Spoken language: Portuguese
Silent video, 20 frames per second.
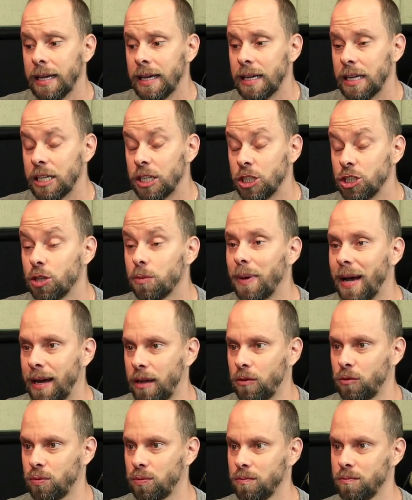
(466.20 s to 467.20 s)
E
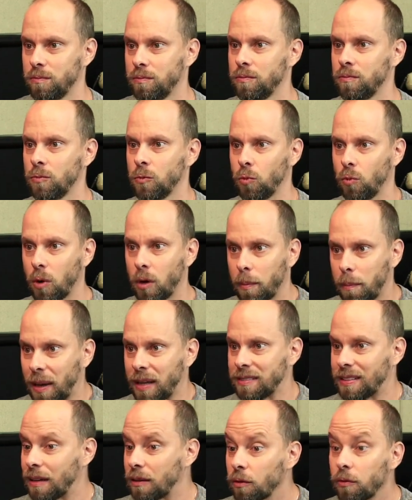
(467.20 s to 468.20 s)
Gilberto, o ano
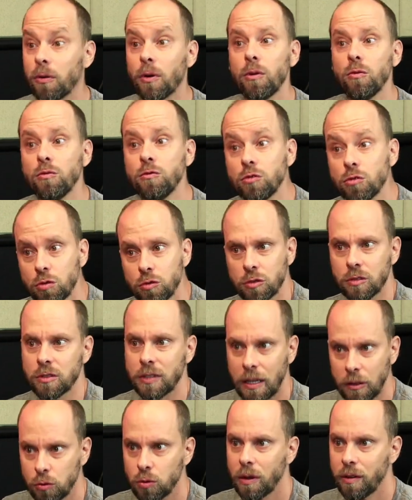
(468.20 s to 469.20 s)
passado foi um
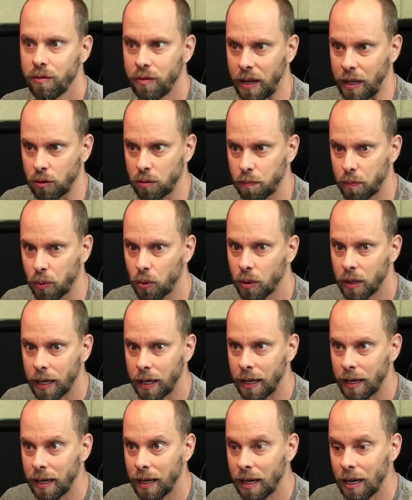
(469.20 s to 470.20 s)
sucesso o evento,
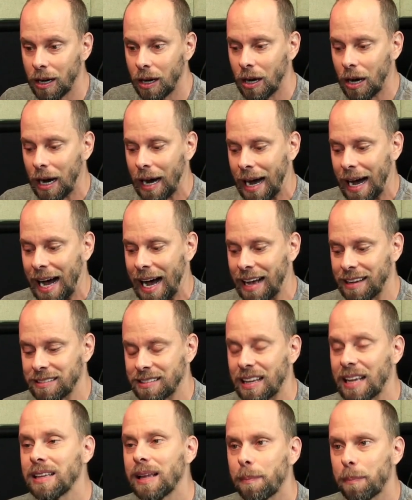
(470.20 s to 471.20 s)
porque as
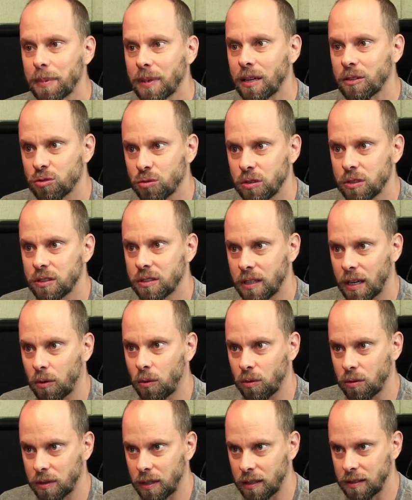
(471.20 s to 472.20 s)
adaptações que
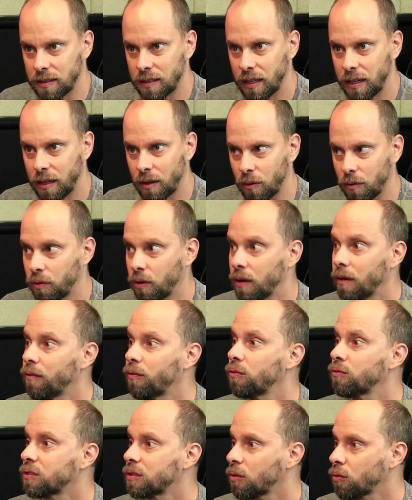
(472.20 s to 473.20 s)
aconteceram foi em
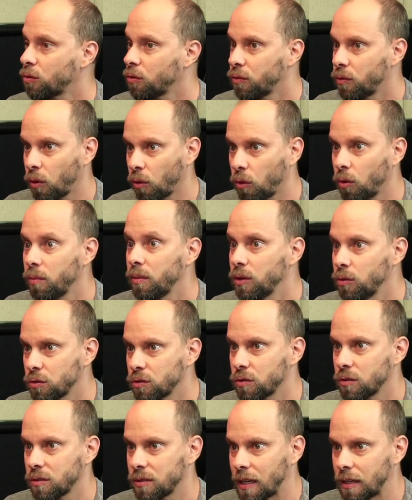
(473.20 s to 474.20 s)
função do volume e do
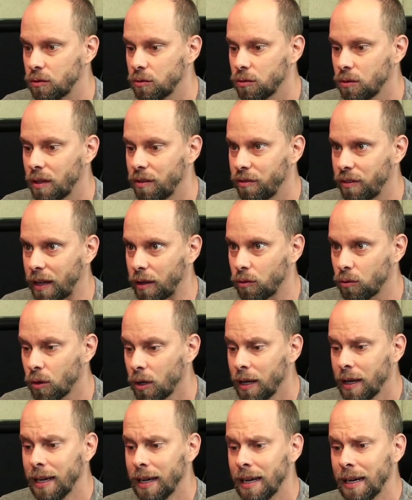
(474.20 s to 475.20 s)
sucesso do evento.
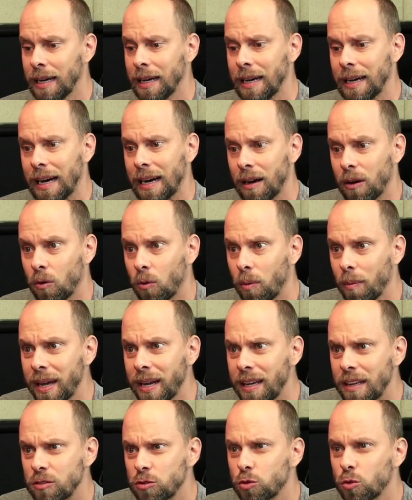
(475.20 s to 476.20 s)
Como é
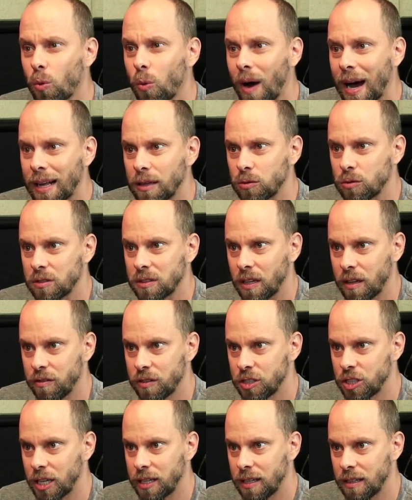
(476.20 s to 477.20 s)
que as quatro
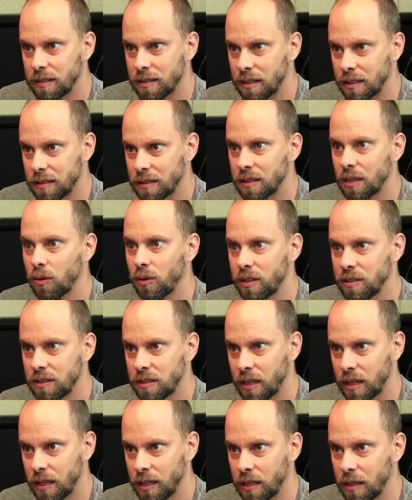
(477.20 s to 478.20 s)
cervejarias que estão
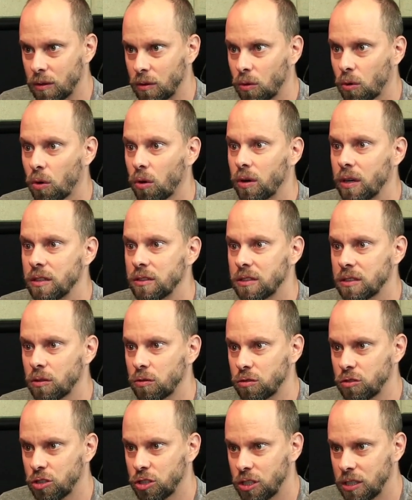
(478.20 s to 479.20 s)
esse ano colocando
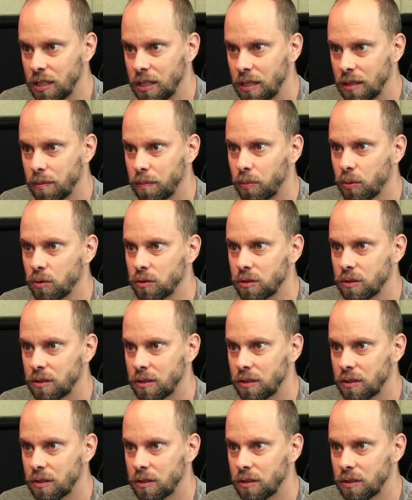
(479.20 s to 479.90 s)
seus tipos de